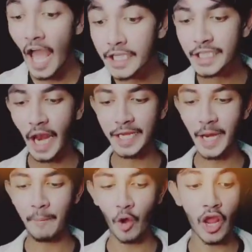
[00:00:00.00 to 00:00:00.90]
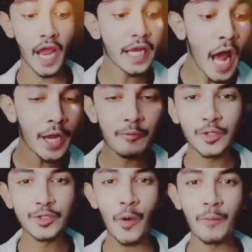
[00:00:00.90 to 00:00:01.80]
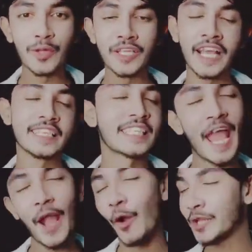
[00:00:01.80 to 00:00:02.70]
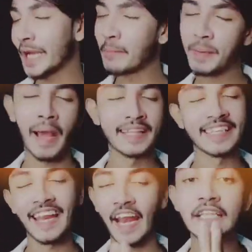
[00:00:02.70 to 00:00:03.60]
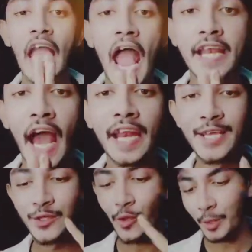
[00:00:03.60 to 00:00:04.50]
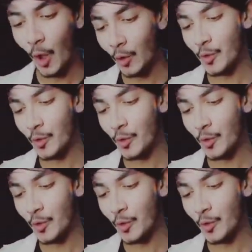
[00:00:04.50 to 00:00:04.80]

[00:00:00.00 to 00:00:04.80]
এবং হয়ে গেছে টিকটক সেলিব্রিটি প্রথম দিকে তো সবাই এই বয়সের মালিক পরশবাবুকে